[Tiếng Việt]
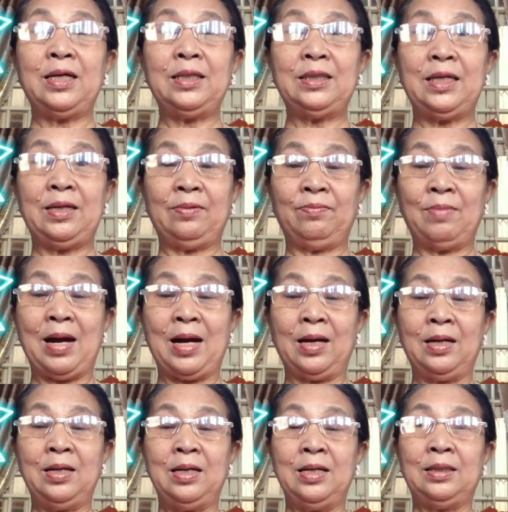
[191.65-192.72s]
cái tiền bạc
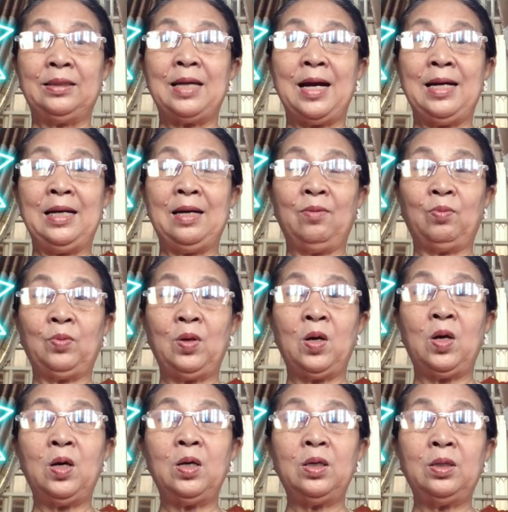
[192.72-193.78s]
tài lộc
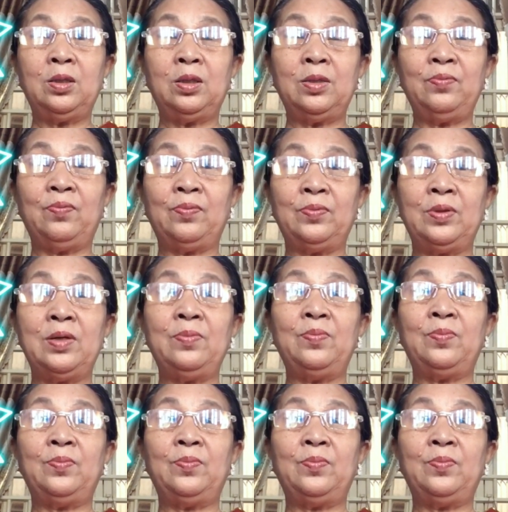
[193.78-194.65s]
nó nó nó